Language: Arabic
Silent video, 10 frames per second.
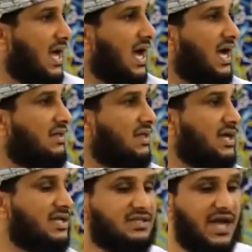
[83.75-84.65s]
هذا
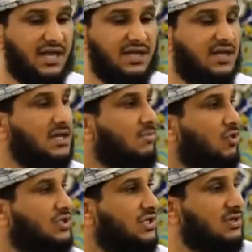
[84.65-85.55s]
يدعي انه
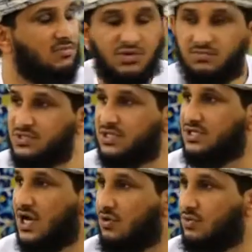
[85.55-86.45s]
مرشد
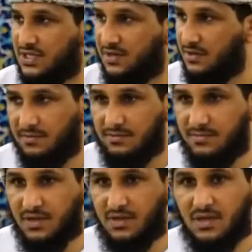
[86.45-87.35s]
مستشار اسري
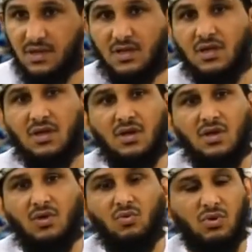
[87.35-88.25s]

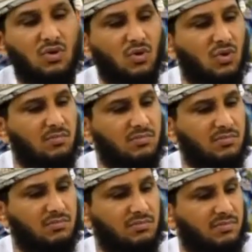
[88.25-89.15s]
ويقوم
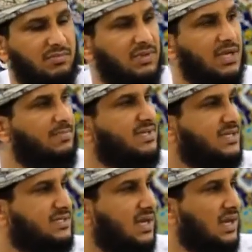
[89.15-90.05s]

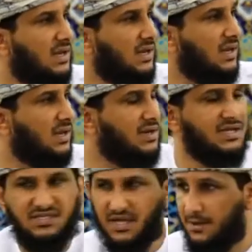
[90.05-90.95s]
يبتز
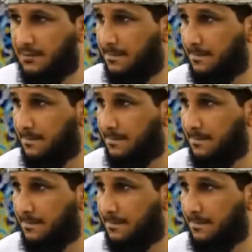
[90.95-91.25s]
النساء